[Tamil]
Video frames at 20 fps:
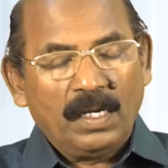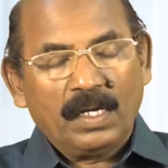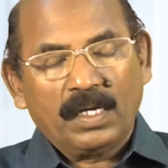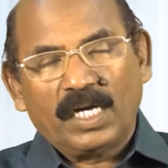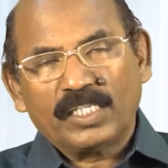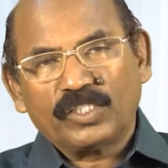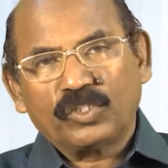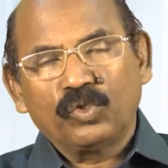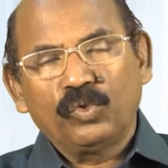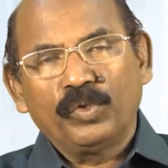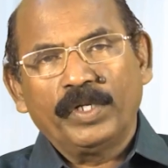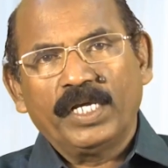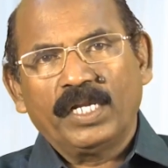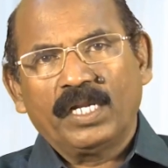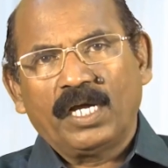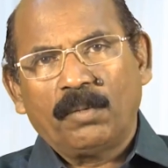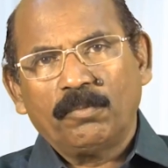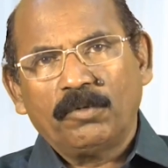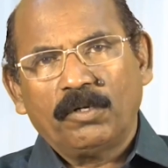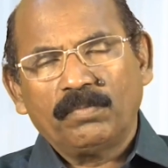கர்த்தருடைய
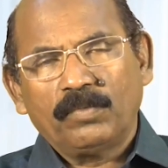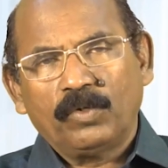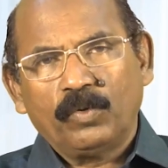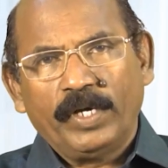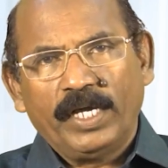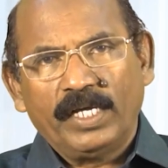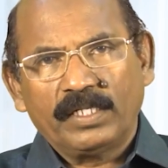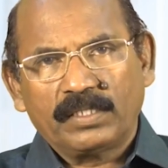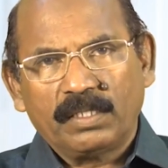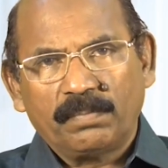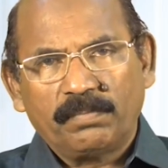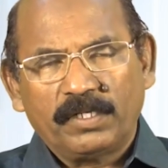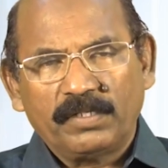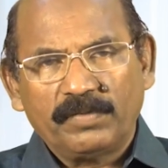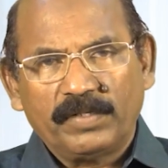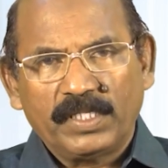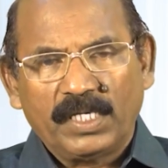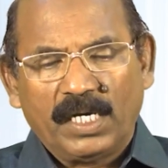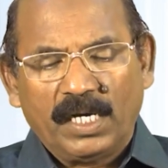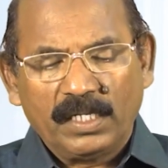நாமம்
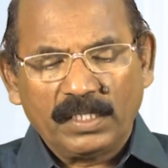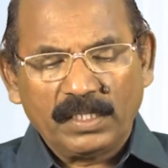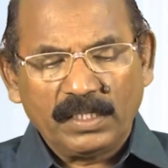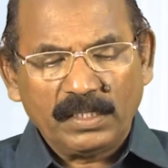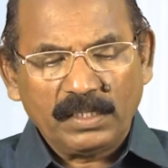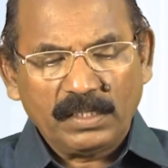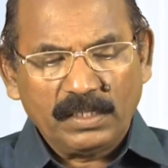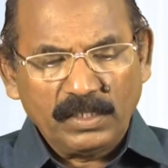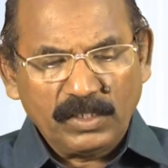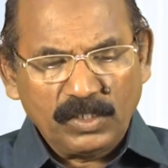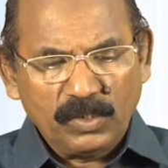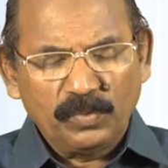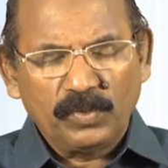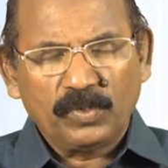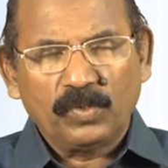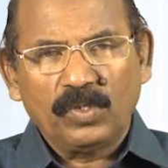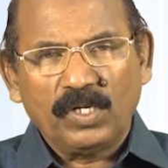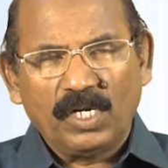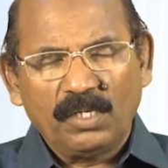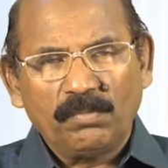உயர்த்தப்படுவதாக
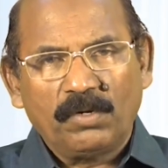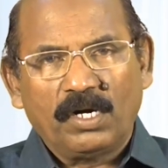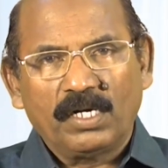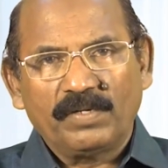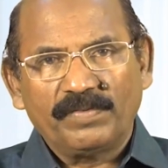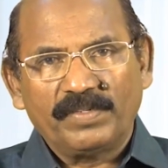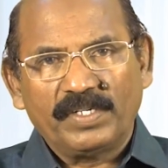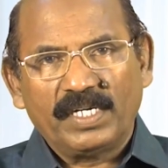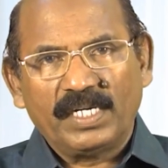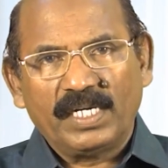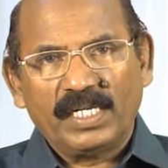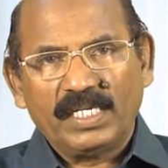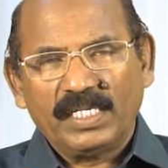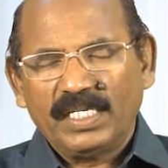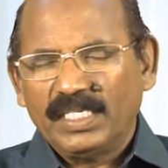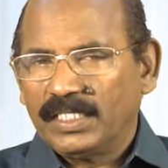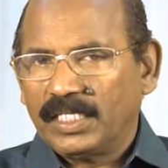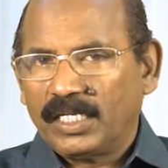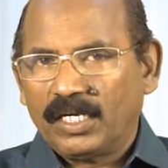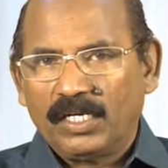கிறிஸ்துவுக்குள் அன்பானவர்களே
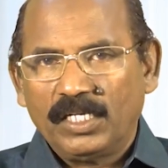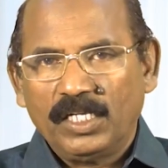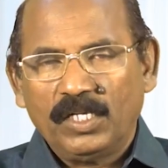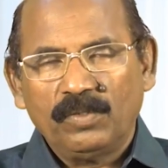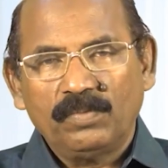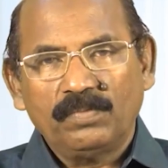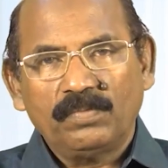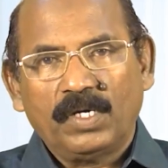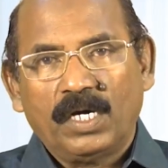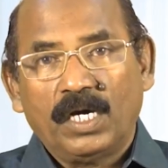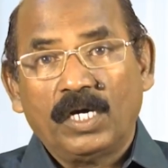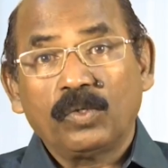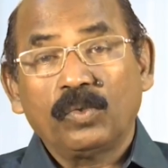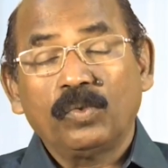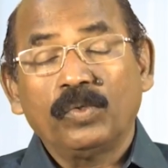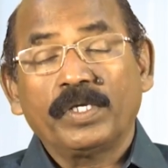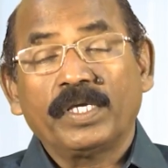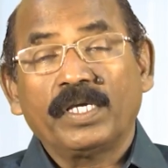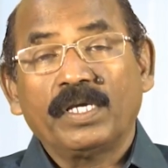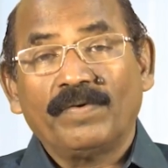இந்த நாளிலும்
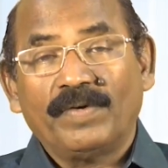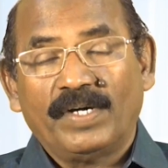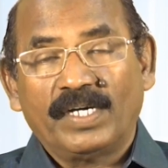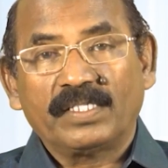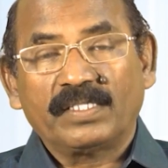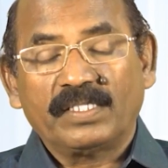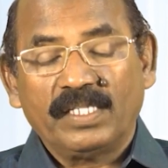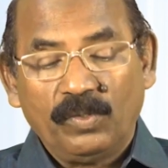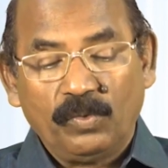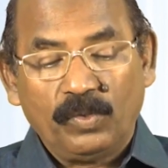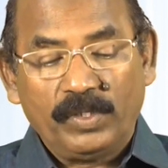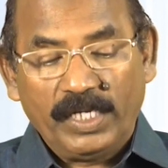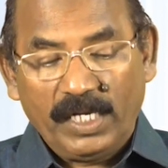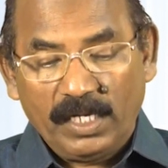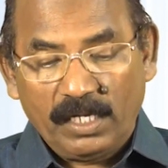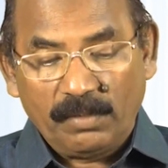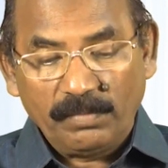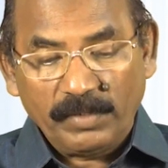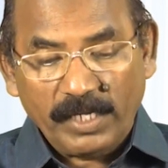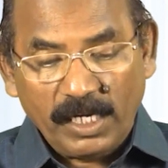ஆரோக்கிய வார்த்தை ஒன்றை
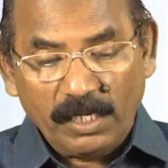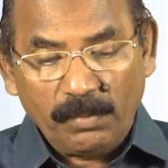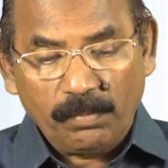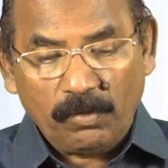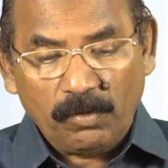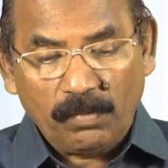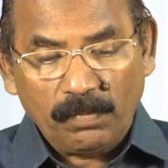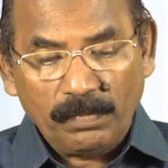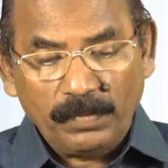நாம் கேட்போம்